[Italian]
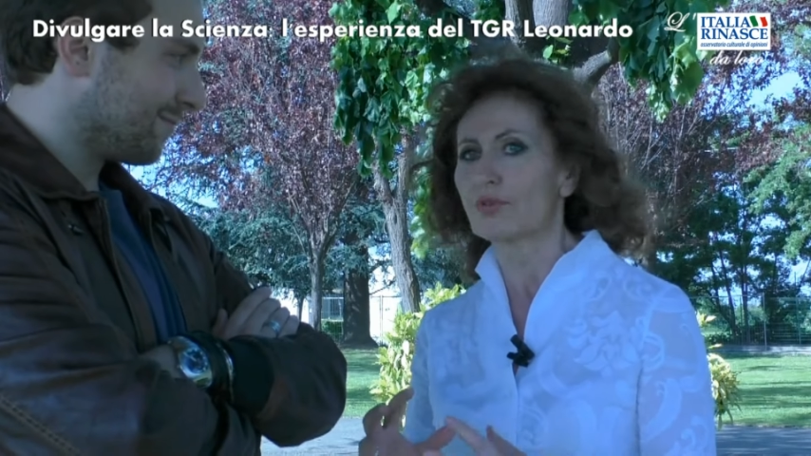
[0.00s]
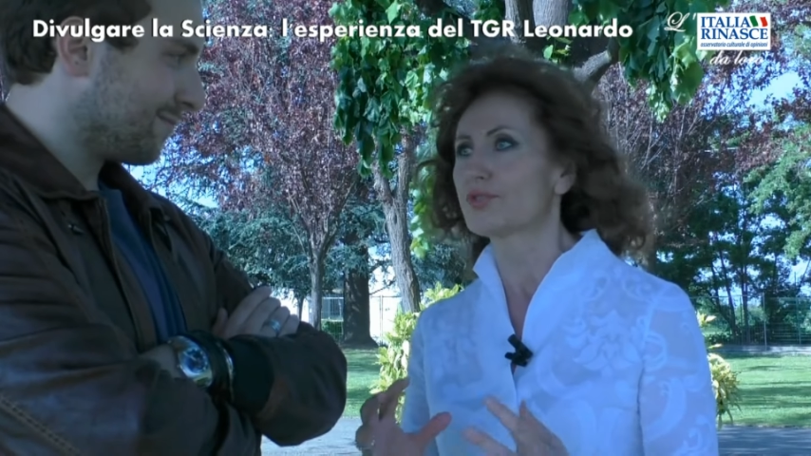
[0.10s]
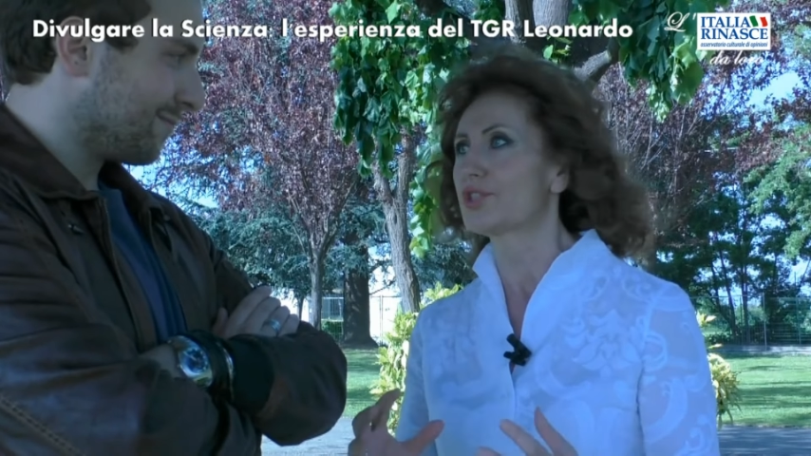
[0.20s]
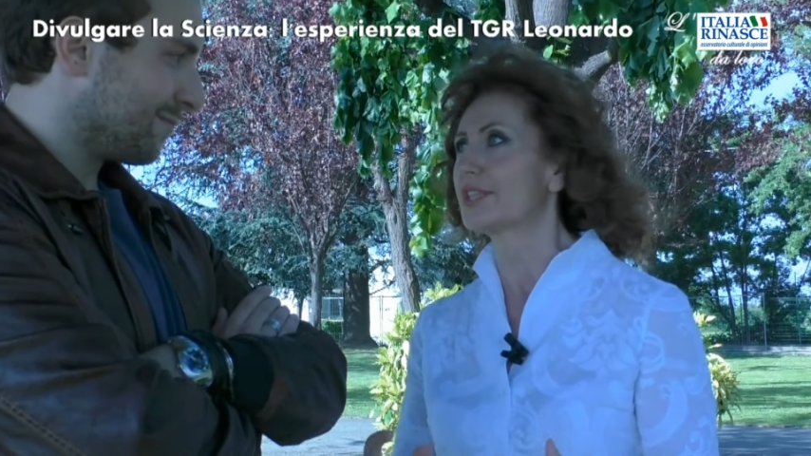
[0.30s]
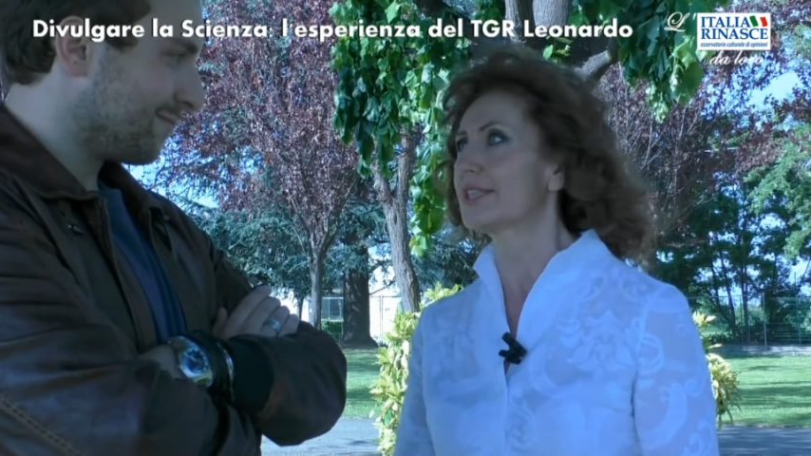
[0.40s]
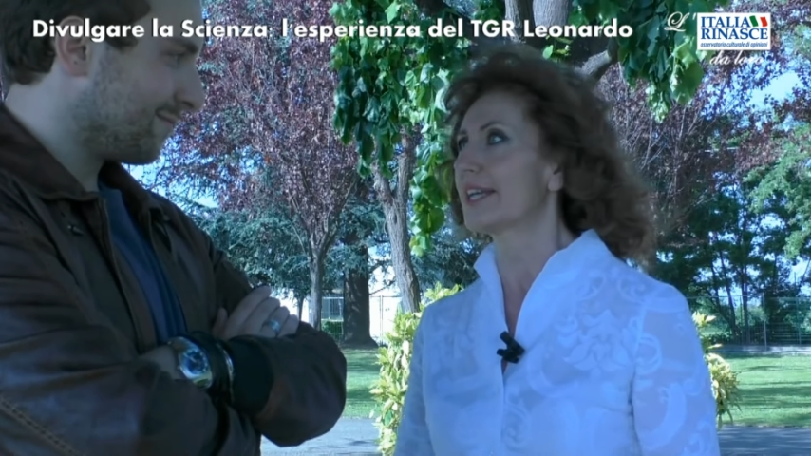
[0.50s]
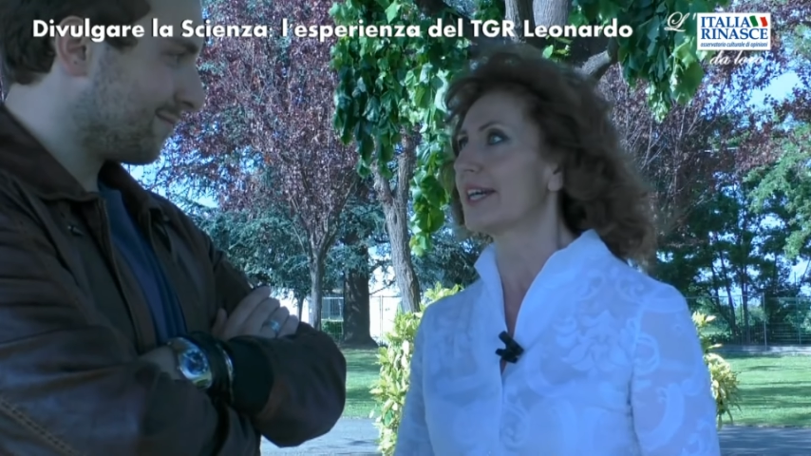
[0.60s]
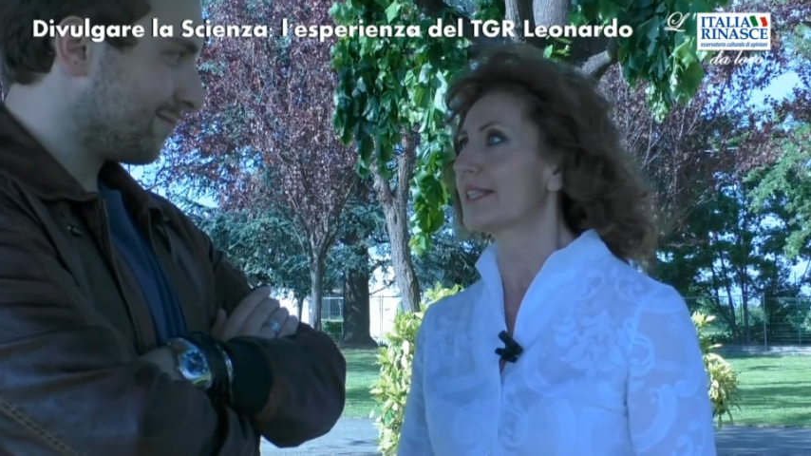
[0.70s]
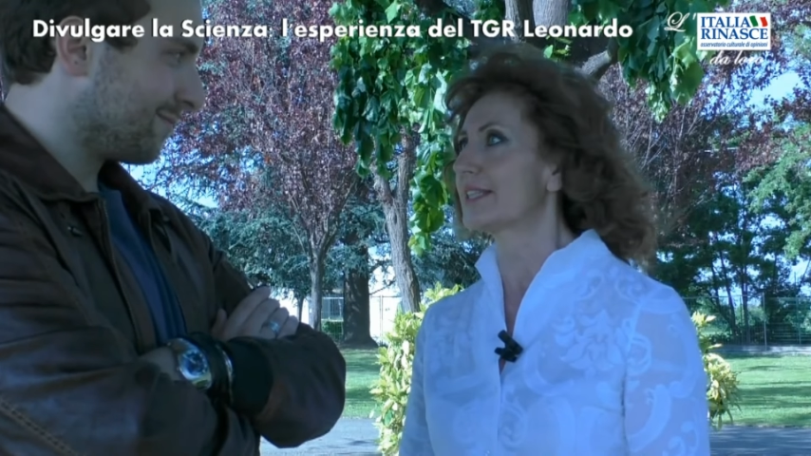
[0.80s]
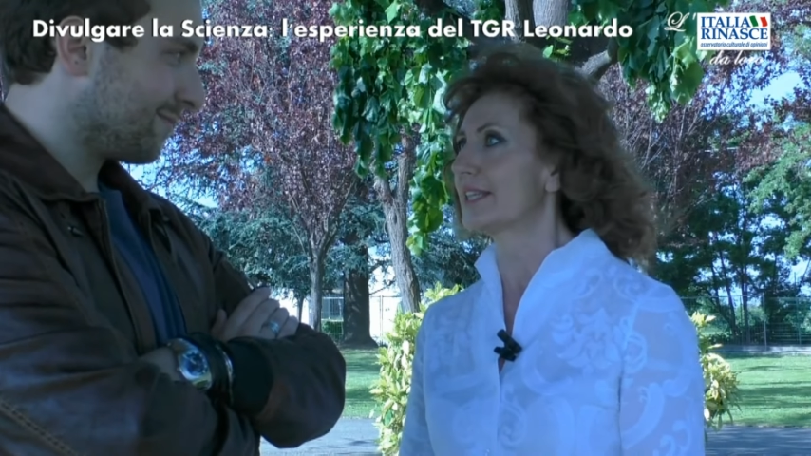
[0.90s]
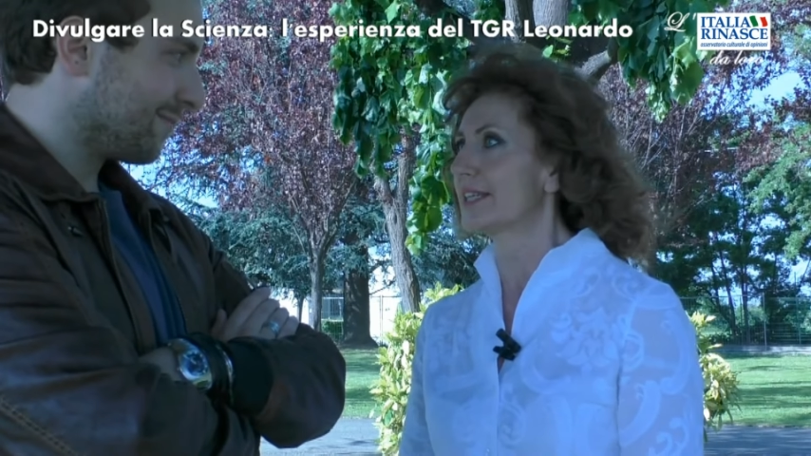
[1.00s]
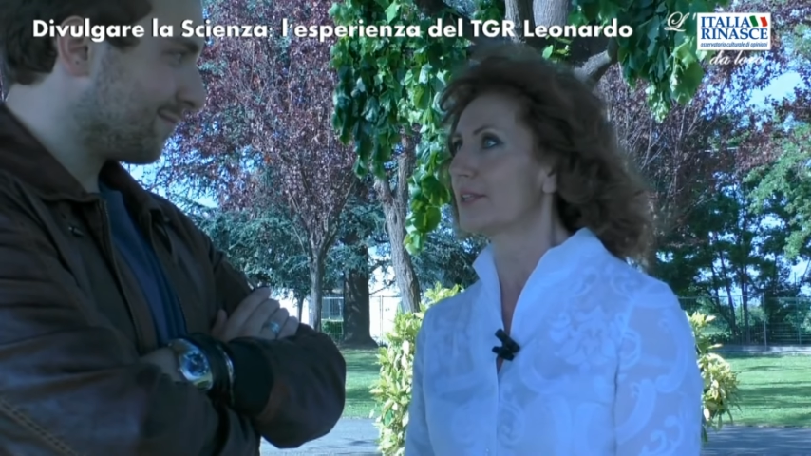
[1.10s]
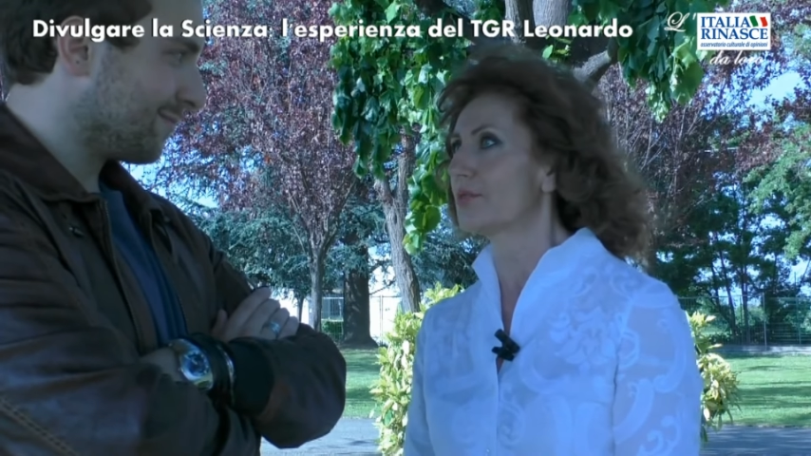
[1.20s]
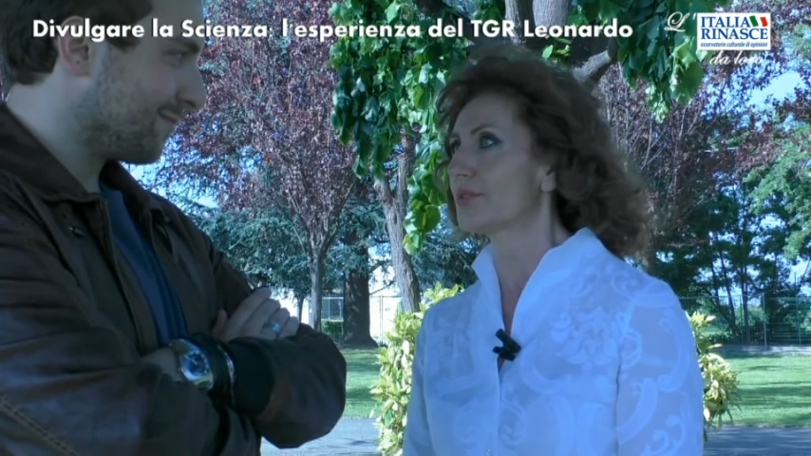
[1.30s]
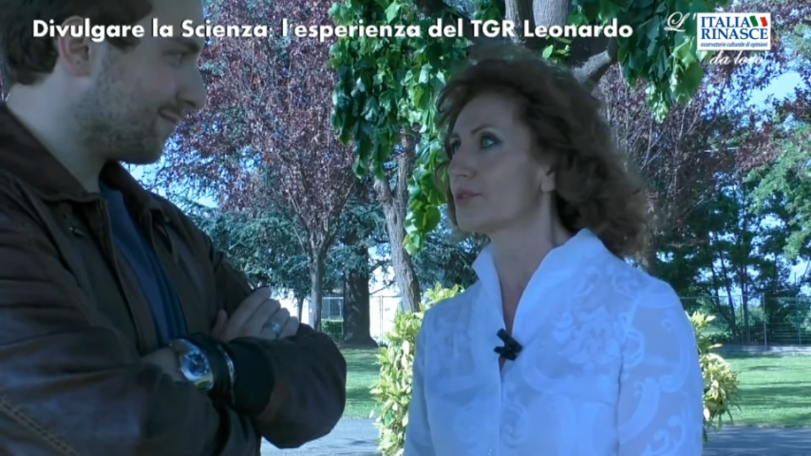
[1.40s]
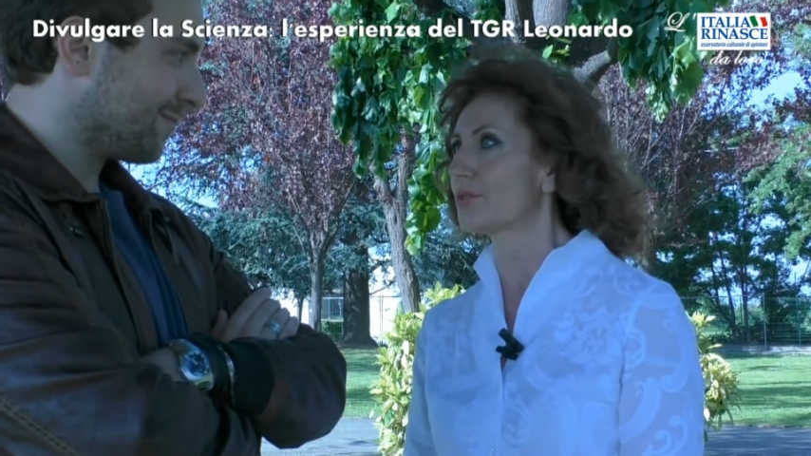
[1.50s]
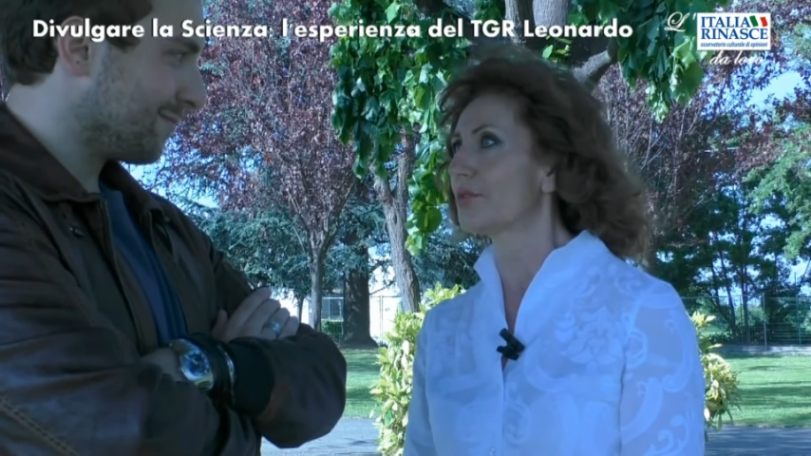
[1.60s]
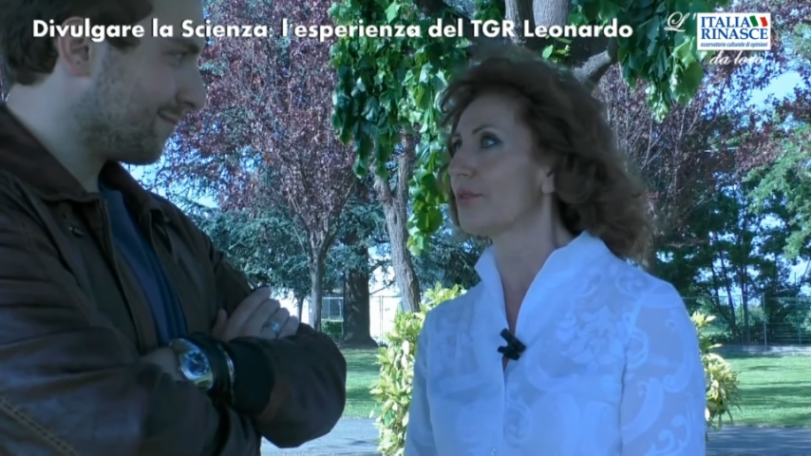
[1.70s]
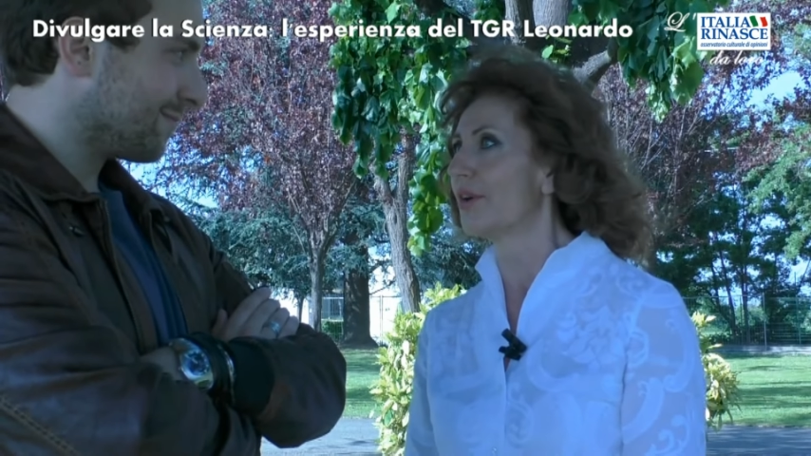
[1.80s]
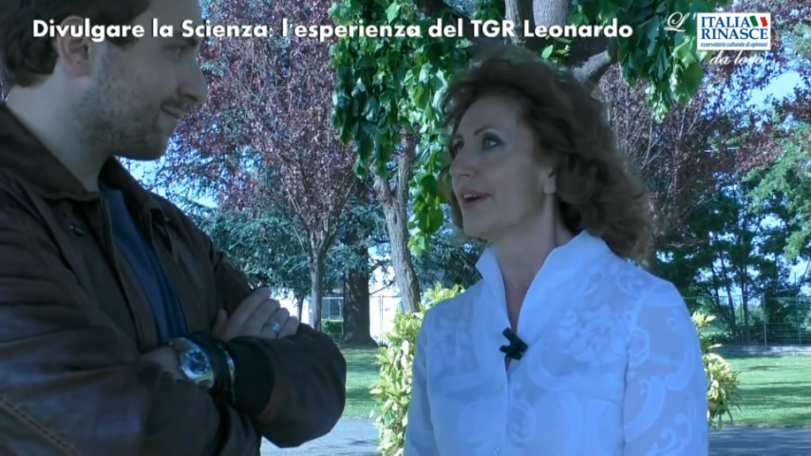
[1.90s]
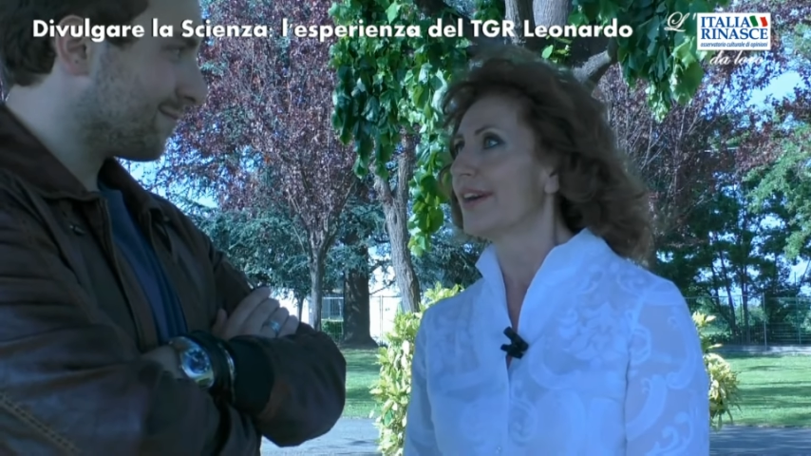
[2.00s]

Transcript: concentrate in questo